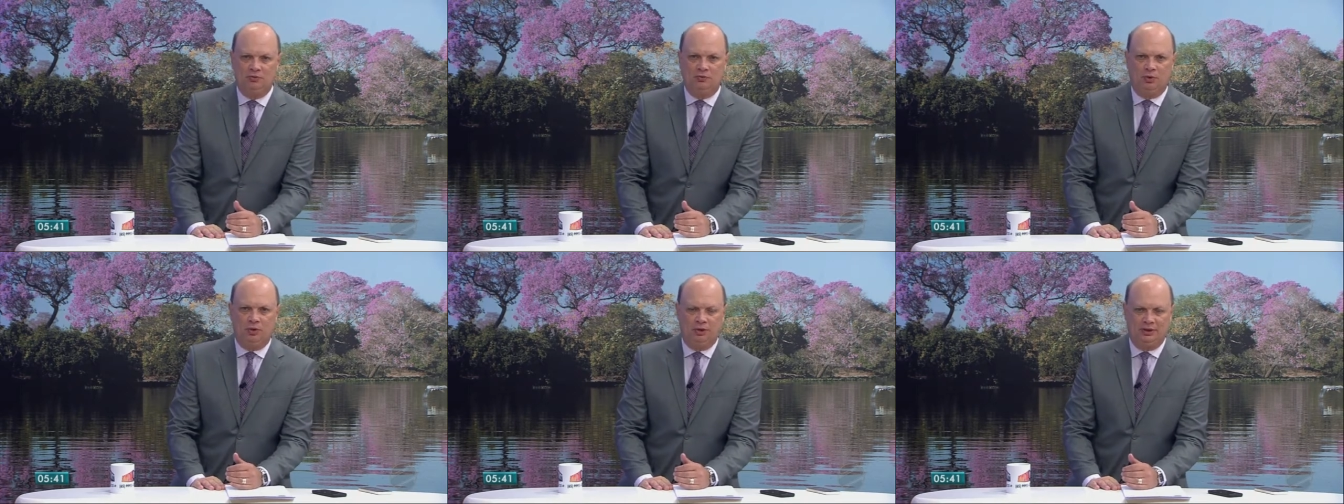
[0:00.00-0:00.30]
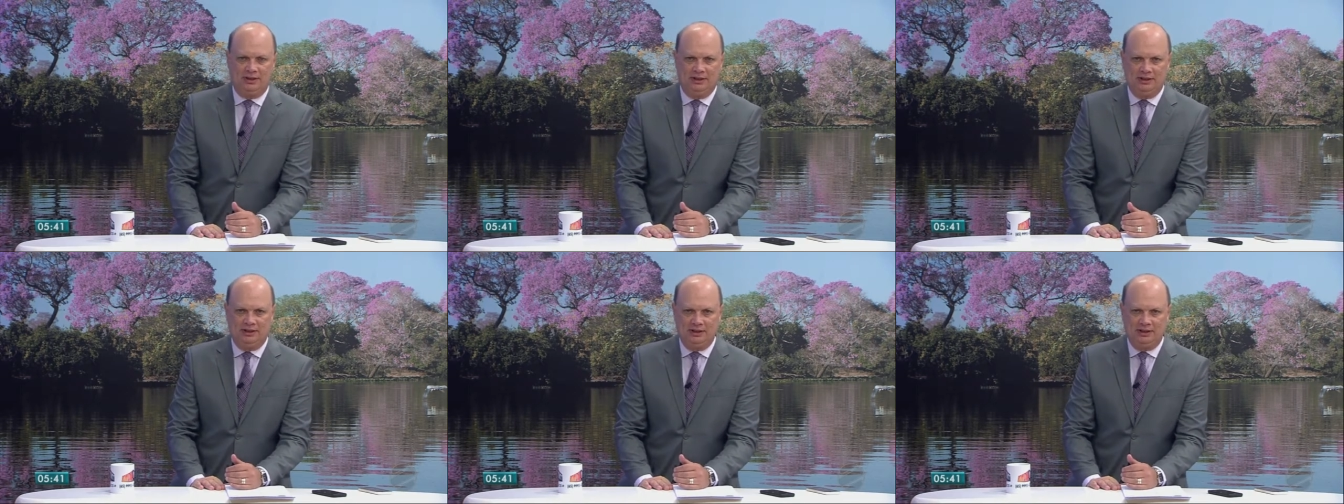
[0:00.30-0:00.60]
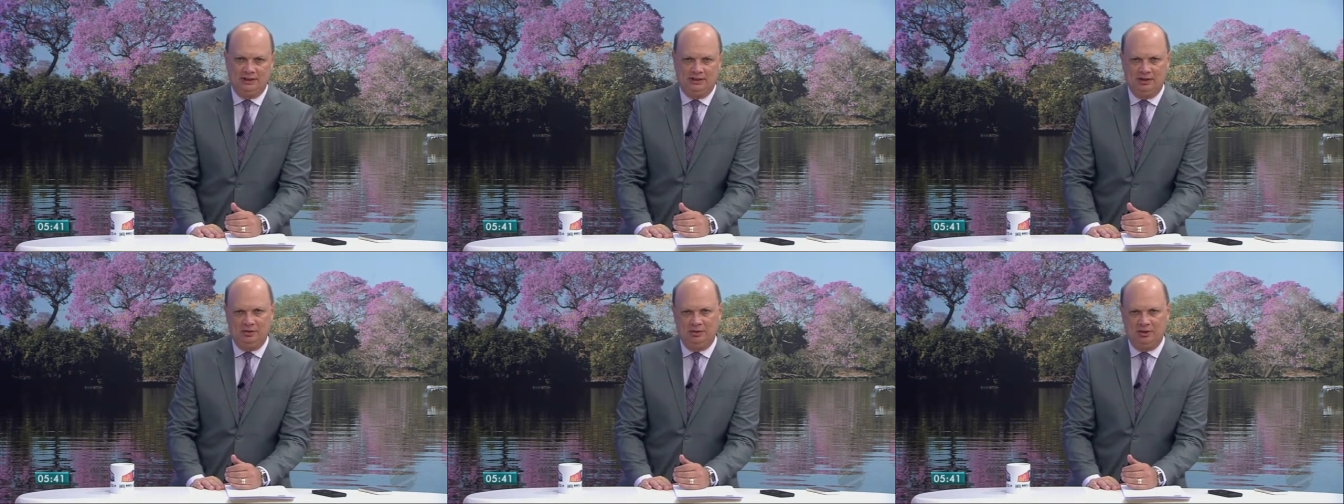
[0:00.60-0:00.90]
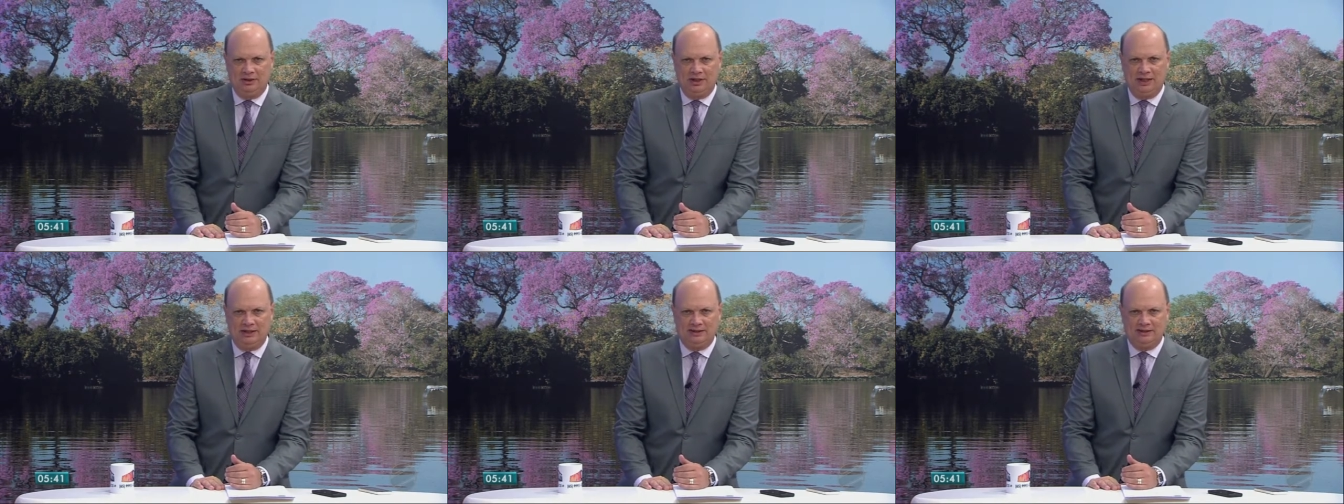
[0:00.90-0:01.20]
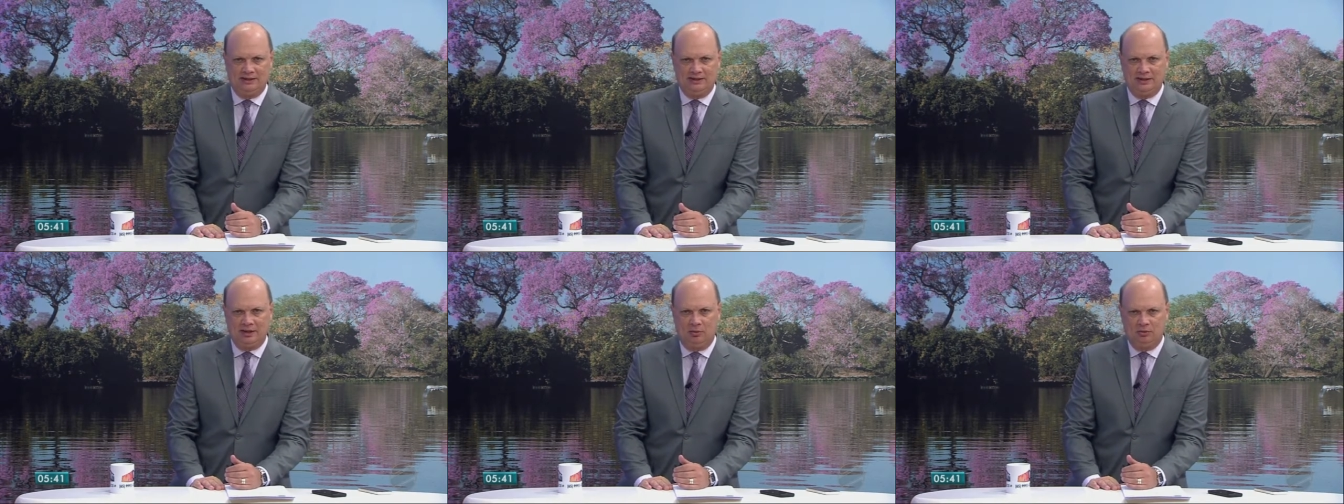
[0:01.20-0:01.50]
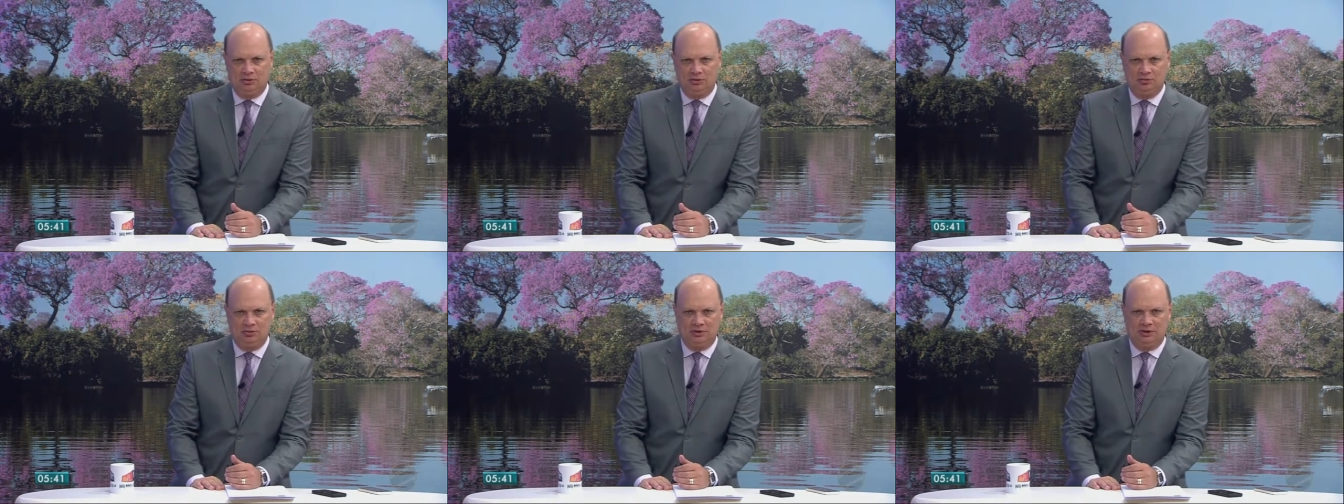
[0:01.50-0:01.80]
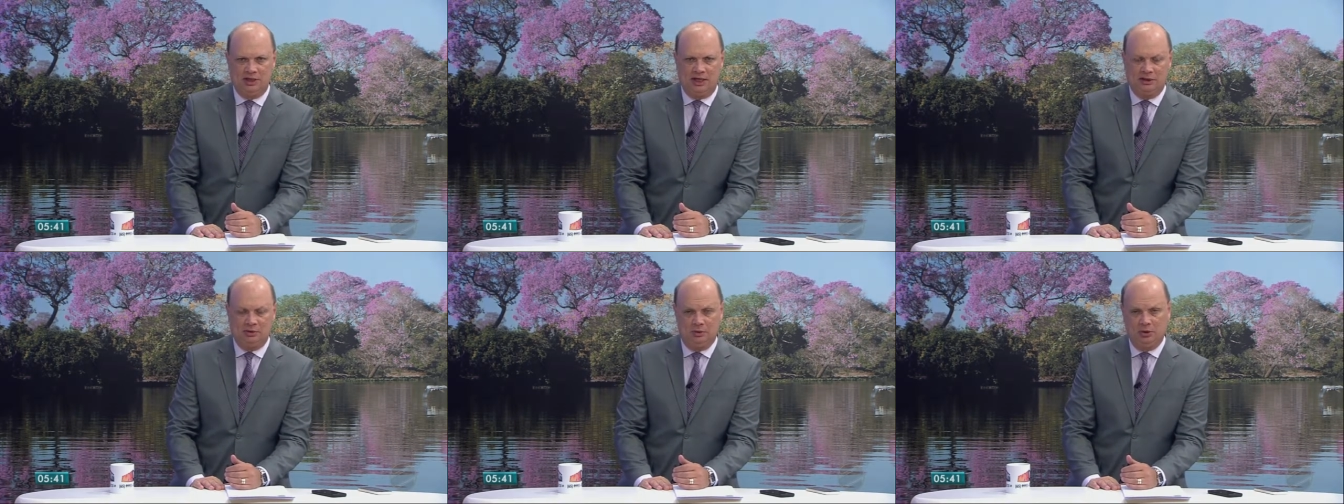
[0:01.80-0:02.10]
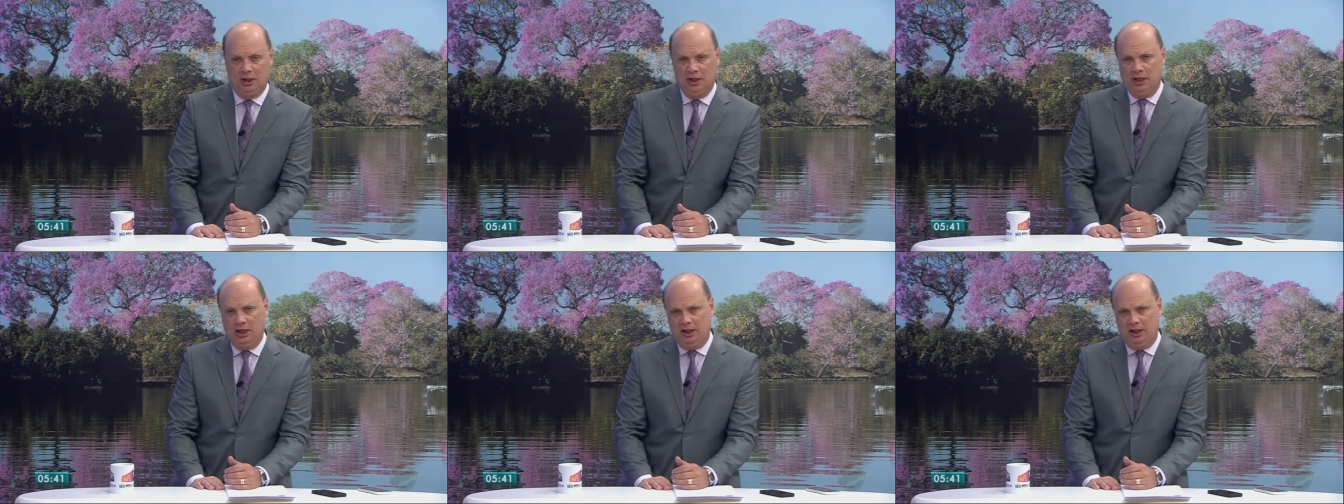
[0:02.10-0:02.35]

foram atendidas em unidades de saúde do estado,